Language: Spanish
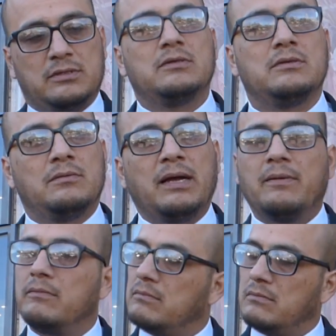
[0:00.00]
Más o ah.
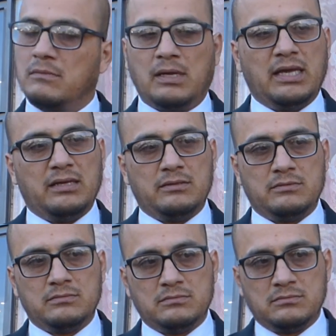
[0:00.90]
menos es donde está una
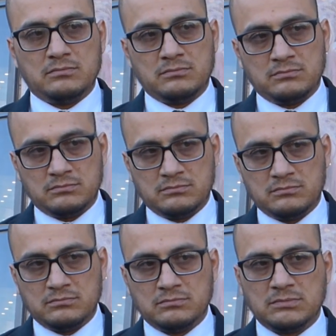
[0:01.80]
pareja
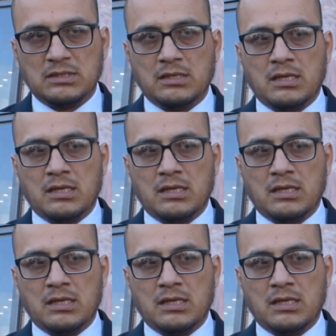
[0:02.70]
heterosexual, también